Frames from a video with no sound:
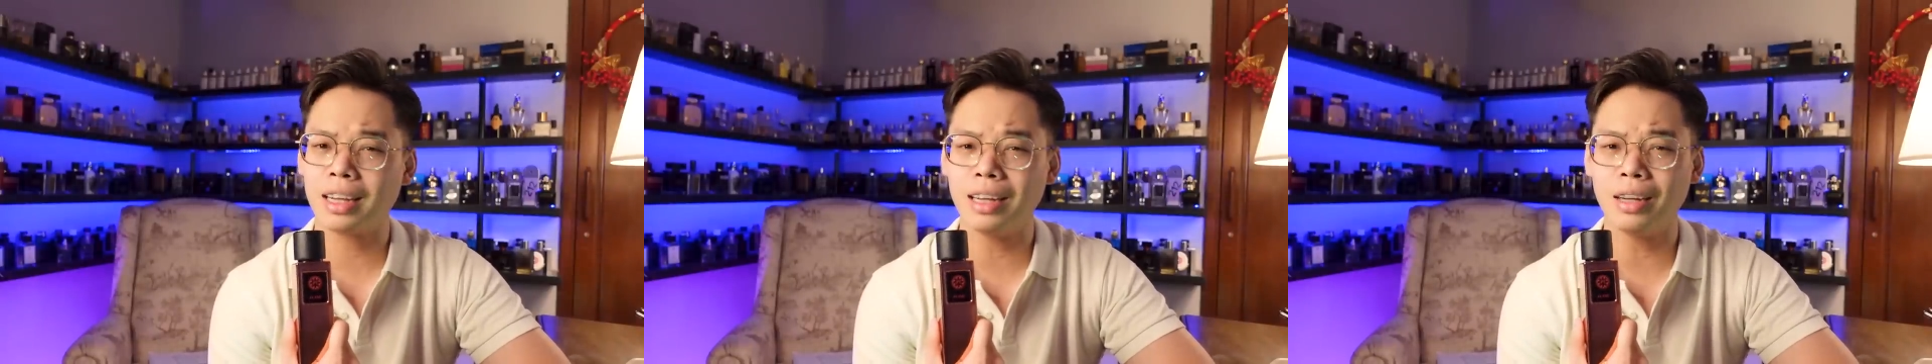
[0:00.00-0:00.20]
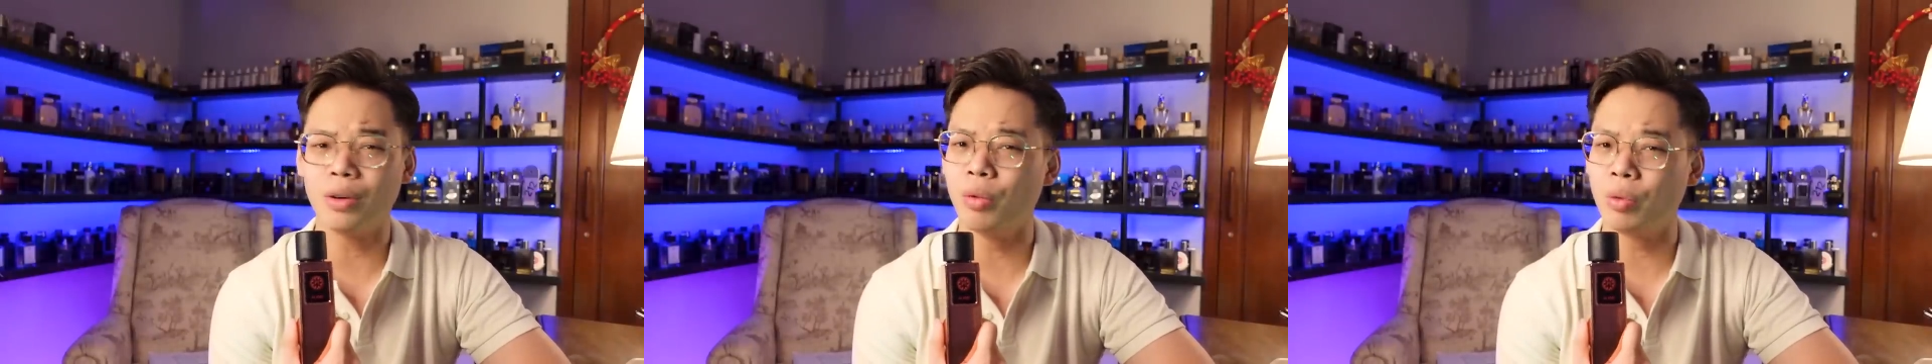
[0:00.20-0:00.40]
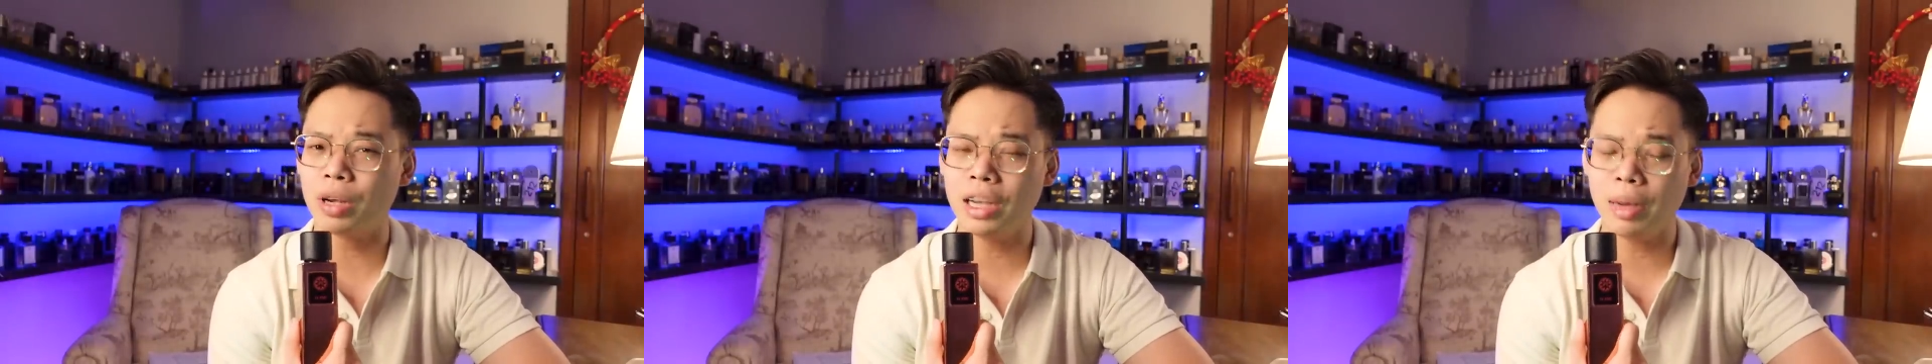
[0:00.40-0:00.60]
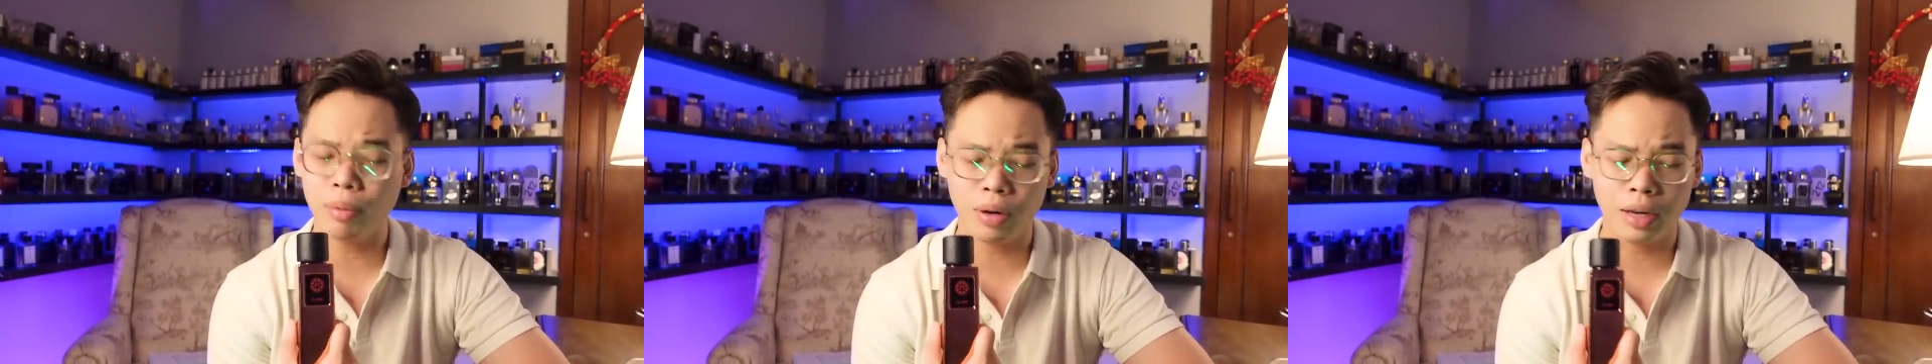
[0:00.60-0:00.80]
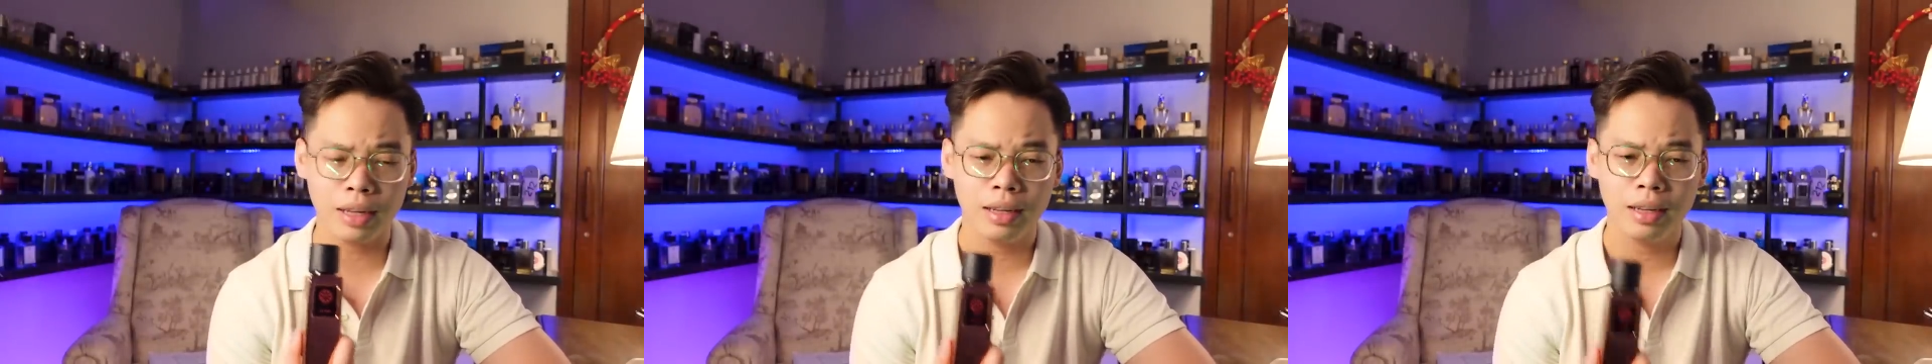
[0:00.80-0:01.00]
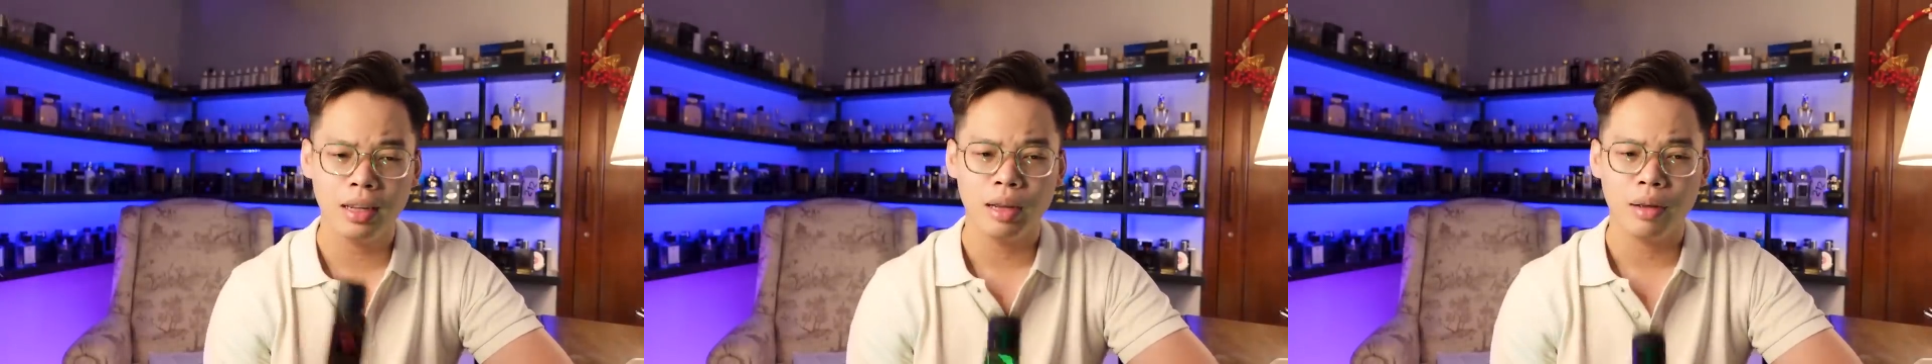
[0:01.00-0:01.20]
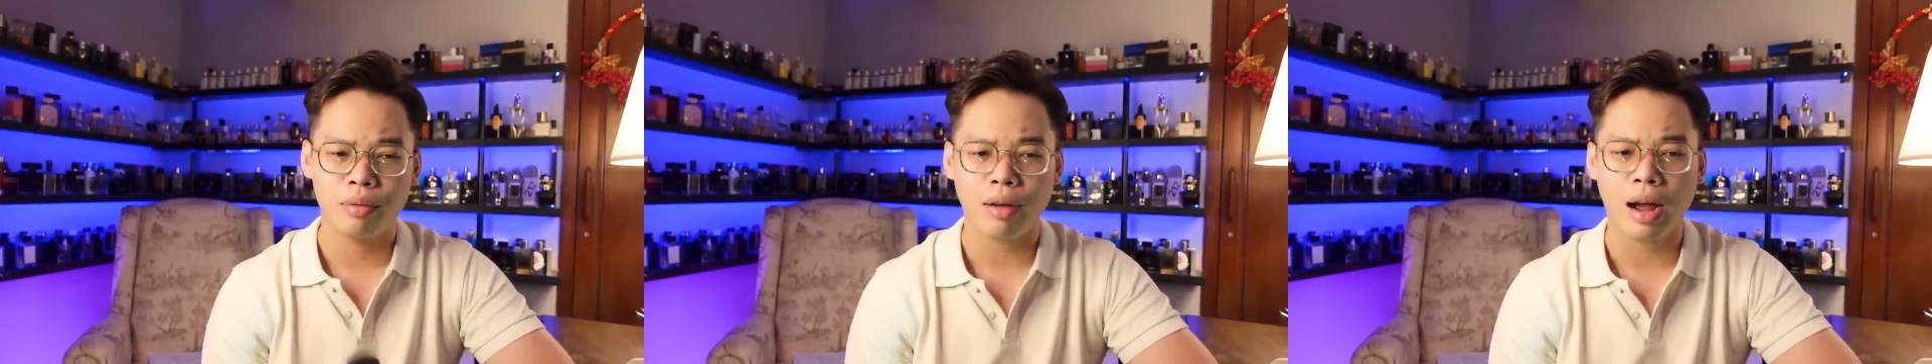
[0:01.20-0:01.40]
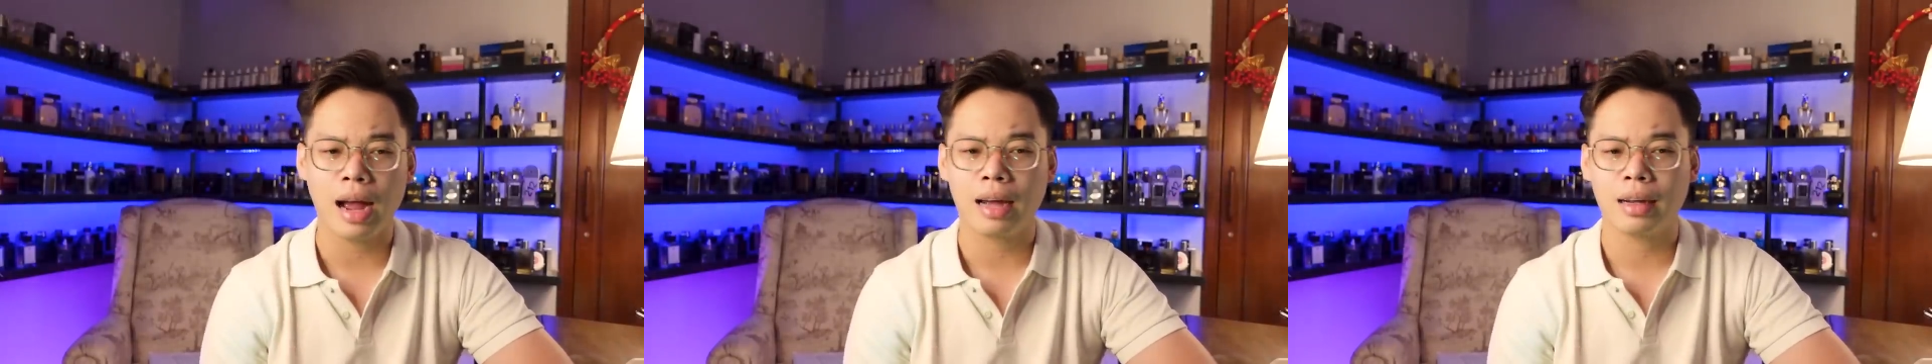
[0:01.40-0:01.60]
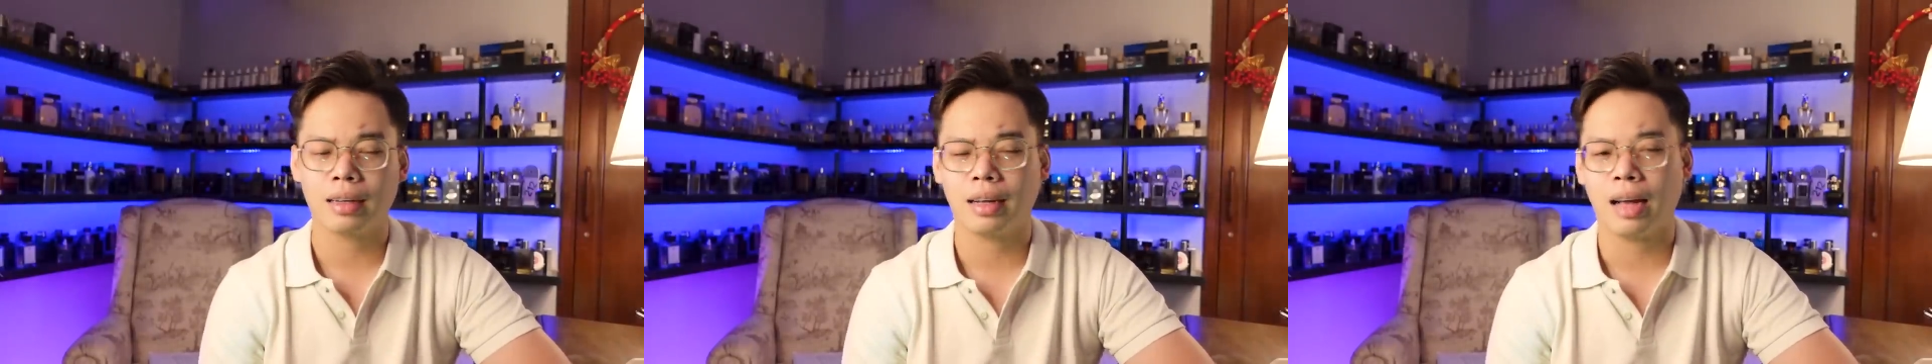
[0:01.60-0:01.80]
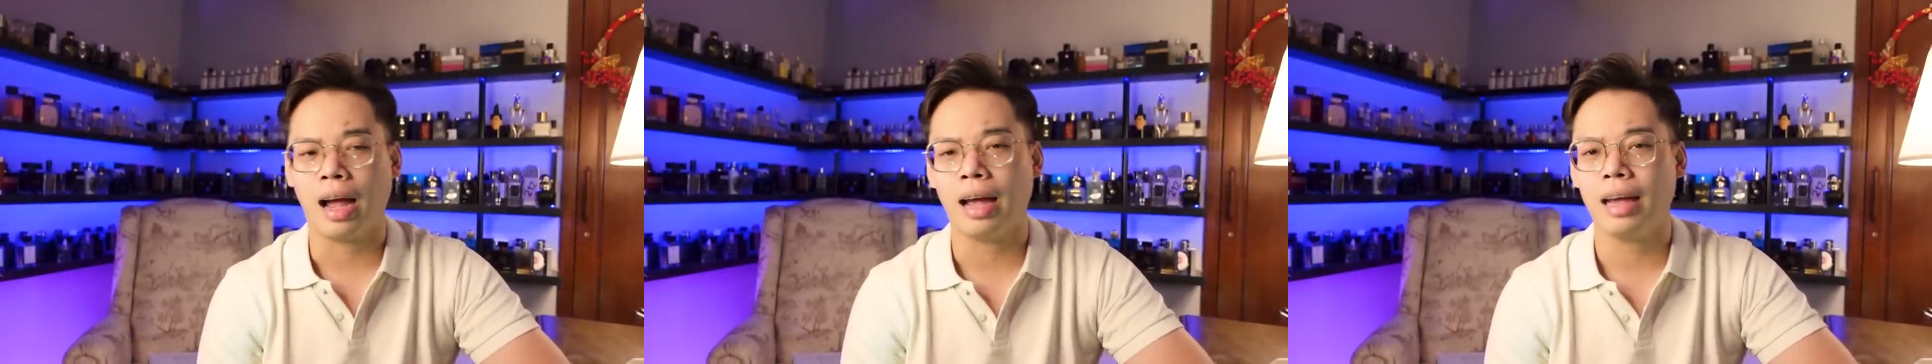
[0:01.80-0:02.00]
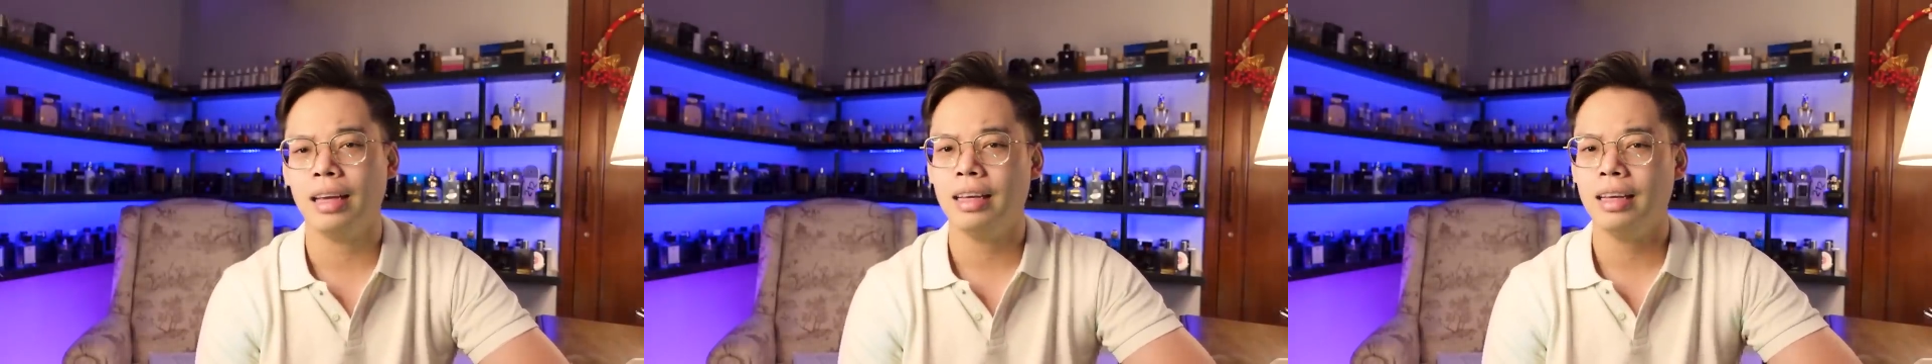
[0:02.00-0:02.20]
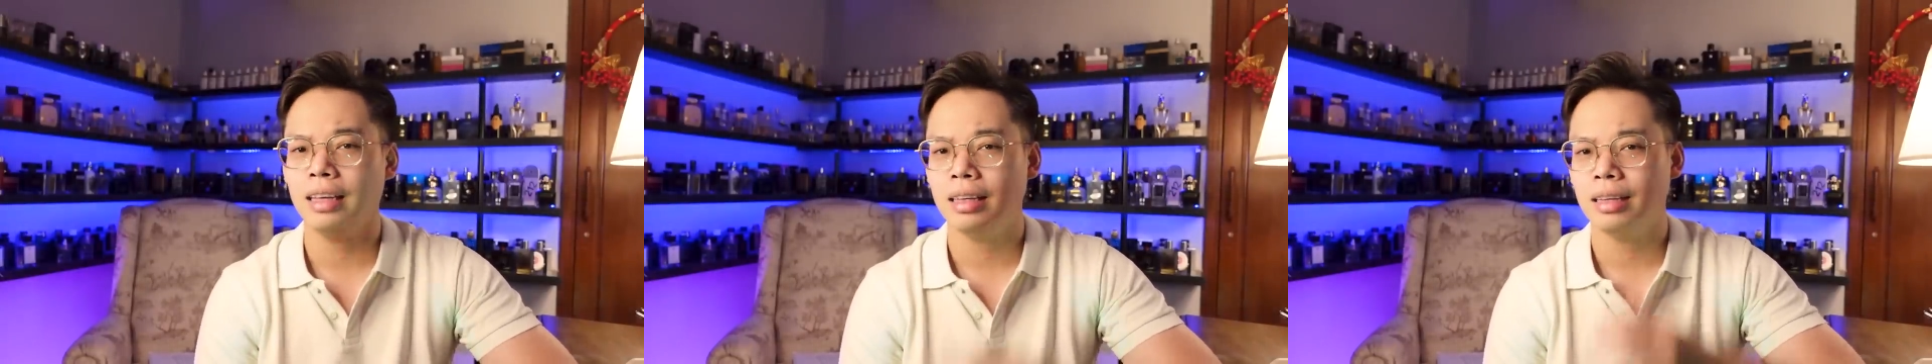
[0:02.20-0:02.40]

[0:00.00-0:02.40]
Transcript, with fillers: kinh khủng khiếp luôn ấy và cái